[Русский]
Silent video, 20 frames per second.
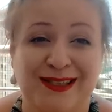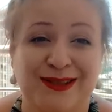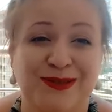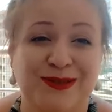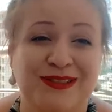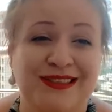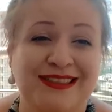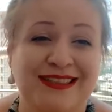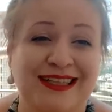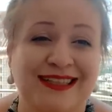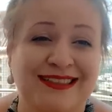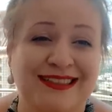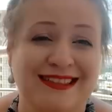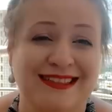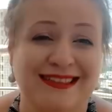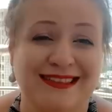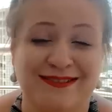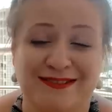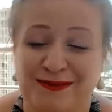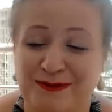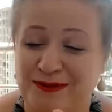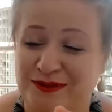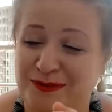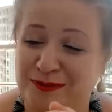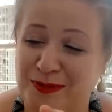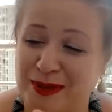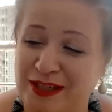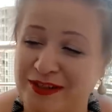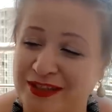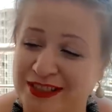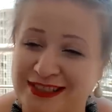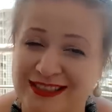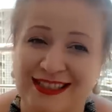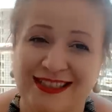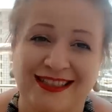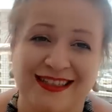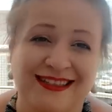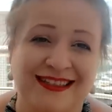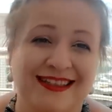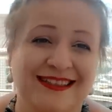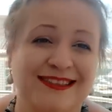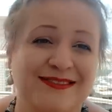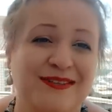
То есть, если в приглашении на